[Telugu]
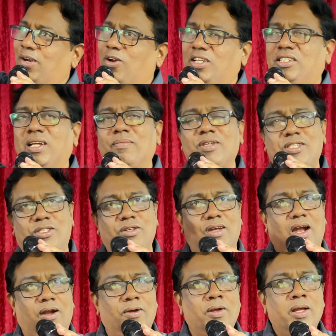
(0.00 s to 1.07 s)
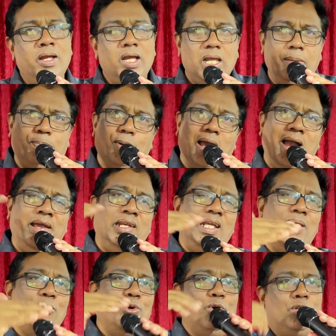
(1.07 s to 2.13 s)
కూడా క్షమిస్తున్నాడు ఇప్పుడు ఆయన
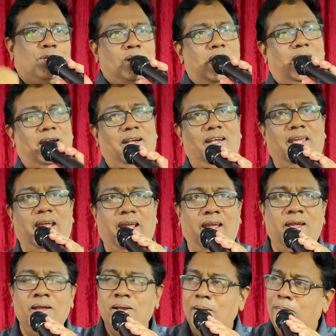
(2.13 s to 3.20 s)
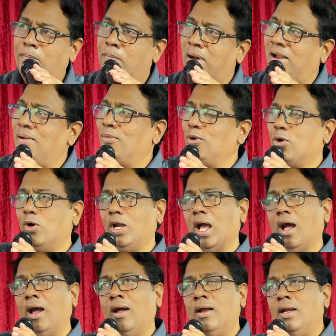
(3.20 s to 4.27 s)
ఏం కోరుతున్నాడంటే మనం కూడా
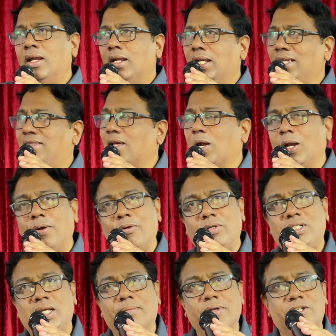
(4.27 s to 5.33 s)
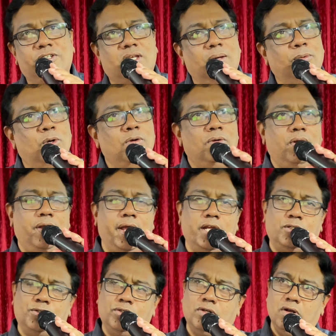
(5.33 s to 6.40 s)
ఇతరులను క్షమించటము
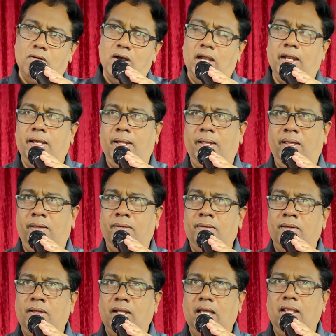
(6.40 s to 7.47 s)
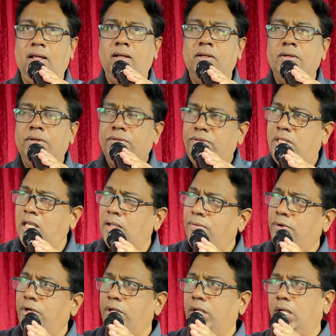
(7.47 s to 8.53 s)
నేర్చుకోవాలని కదా
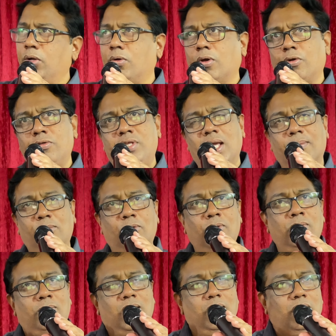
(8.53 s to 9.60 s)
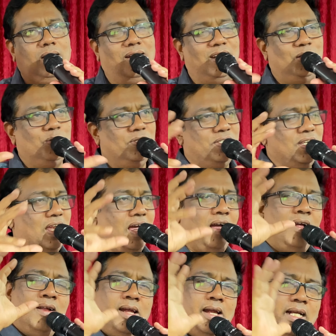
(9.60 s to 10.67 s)
దేవుడి యొక్క హృదయము మనం ఎక్కడ చూసినా
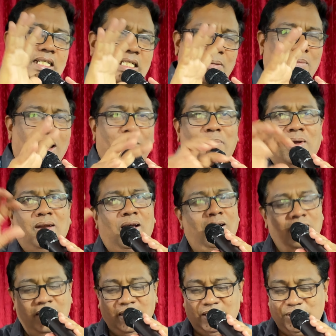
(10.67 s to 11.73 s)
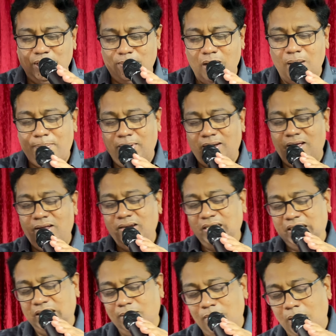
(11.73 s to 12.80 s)
క్షమాపణ క్షమాపణ
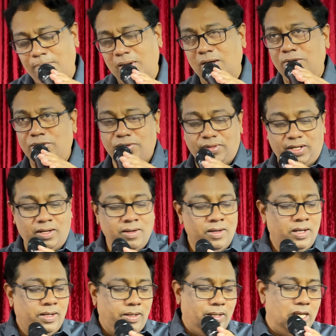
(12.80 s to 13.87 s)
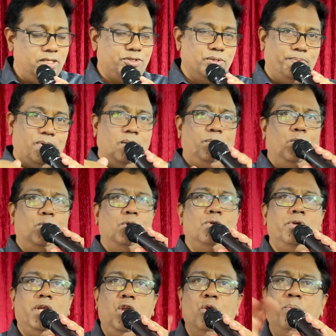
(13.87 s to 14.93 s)
క్షమాపణ అంటుంది యేసు ప్రభు
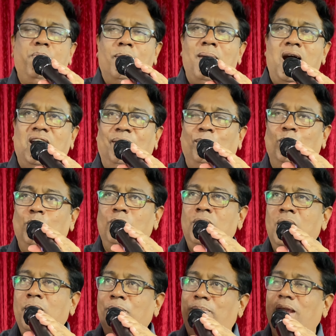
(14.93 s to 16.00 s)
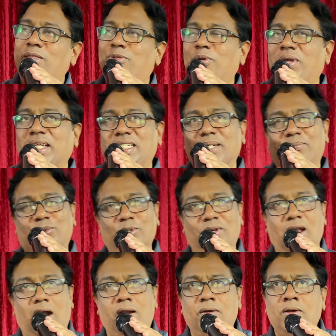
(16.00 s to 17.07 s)
ఈ ఉపమానము పేతురికి
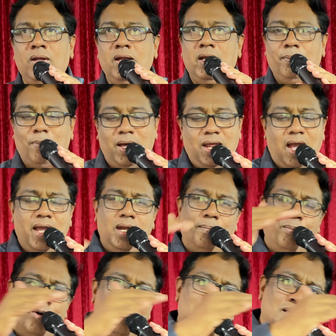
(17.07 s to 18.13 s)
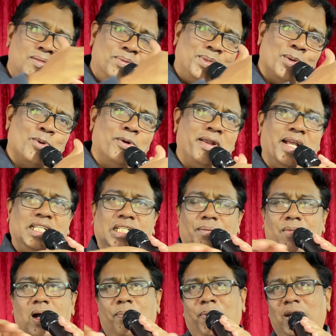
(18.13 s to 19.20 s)
చెప్తున్నాడు మరి ఆయన బోధంతా కూడా
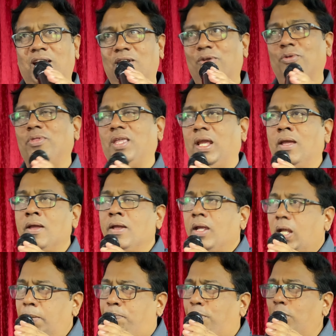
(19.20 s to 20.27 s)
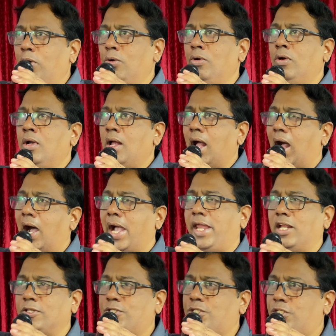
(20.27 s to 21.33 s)
క్షమాపణ ఉంది ఇప్పుడు
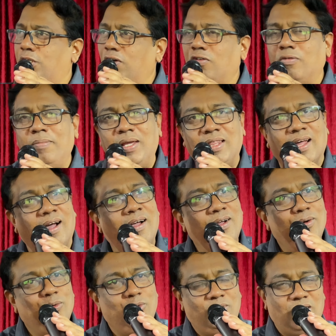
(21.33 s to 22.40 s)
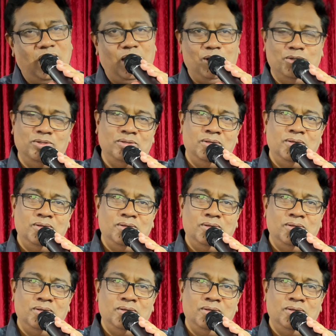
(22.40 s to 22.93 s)
ఆయన సిలువు మీద ఉన్నాడు